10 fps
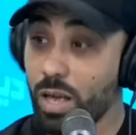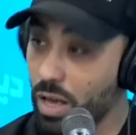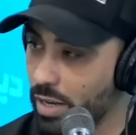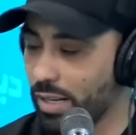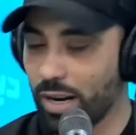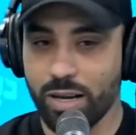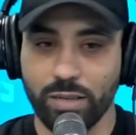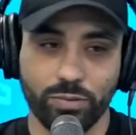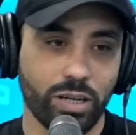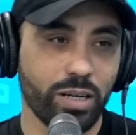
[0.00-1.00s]
اي سلكها
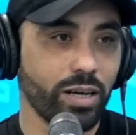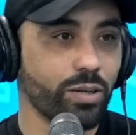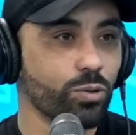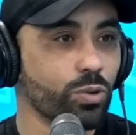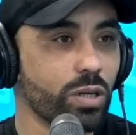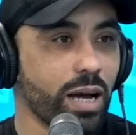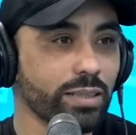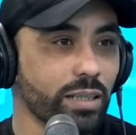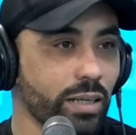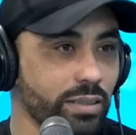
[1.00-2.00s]
فوالا لانه
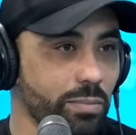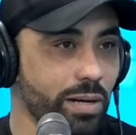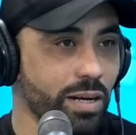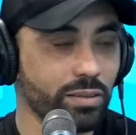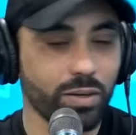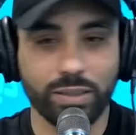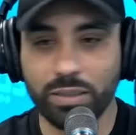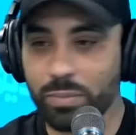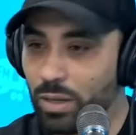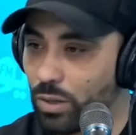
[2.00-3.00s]
لعده اعتبارات
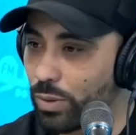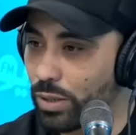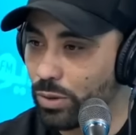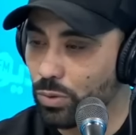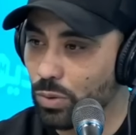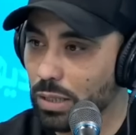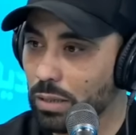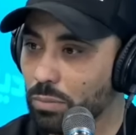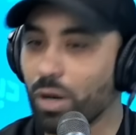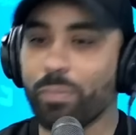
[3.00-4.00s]
الاعتبار الاول انه
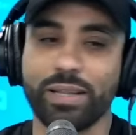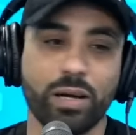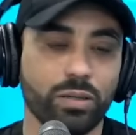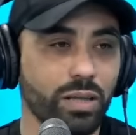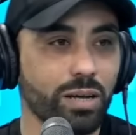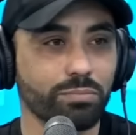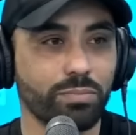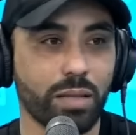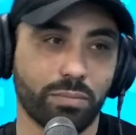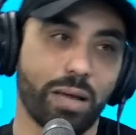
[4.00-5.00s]
بون آه، عملنا اون تام
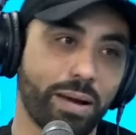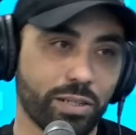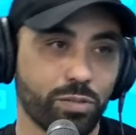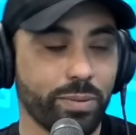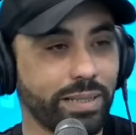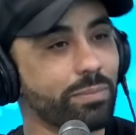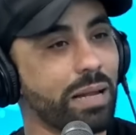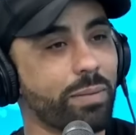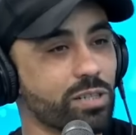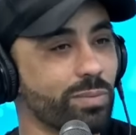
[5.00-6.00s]
نتاع ماتش بالبدايه نتاع
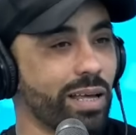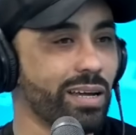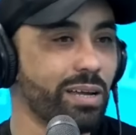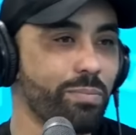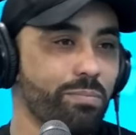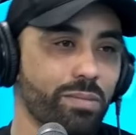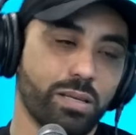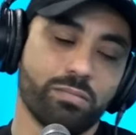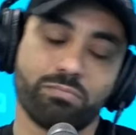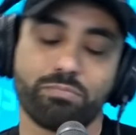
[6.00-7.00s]
الماتش نتاعنا
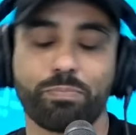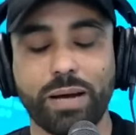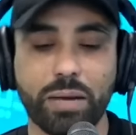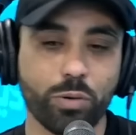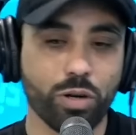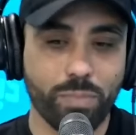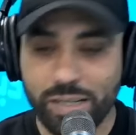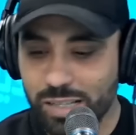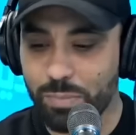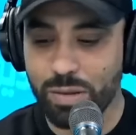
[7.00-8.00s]
بارابور
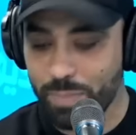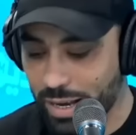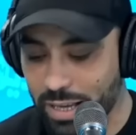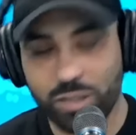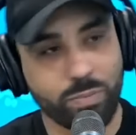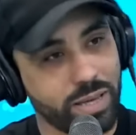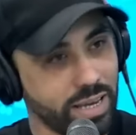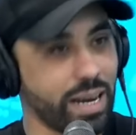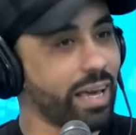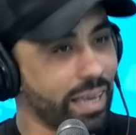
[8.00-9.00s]
ماتش ناميبيا كانت
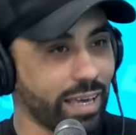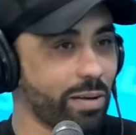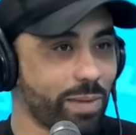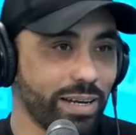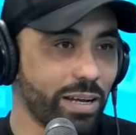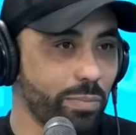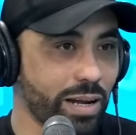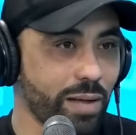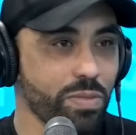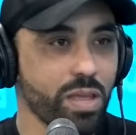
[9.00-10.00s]
باهيه الحقيقه معناها
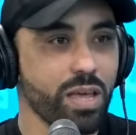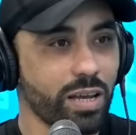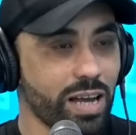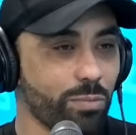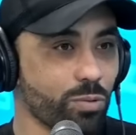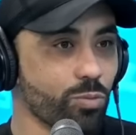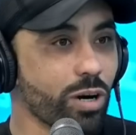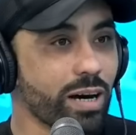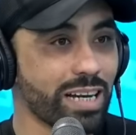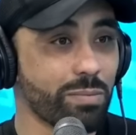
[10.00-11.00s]
البارح كي نعملوا
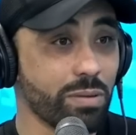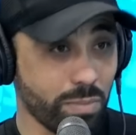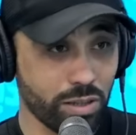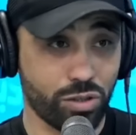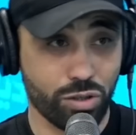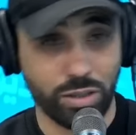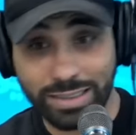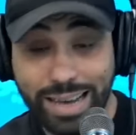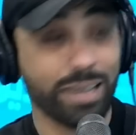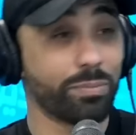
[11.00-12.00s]
مقارنه بين ماتش
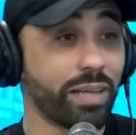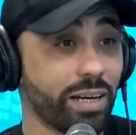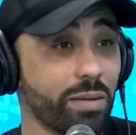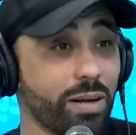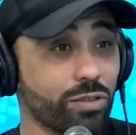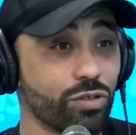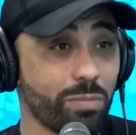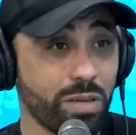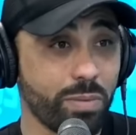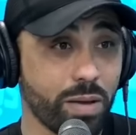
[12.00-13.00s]
الدخله نتاعنا ماتش
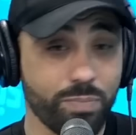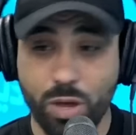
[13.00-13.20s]
ناميبيا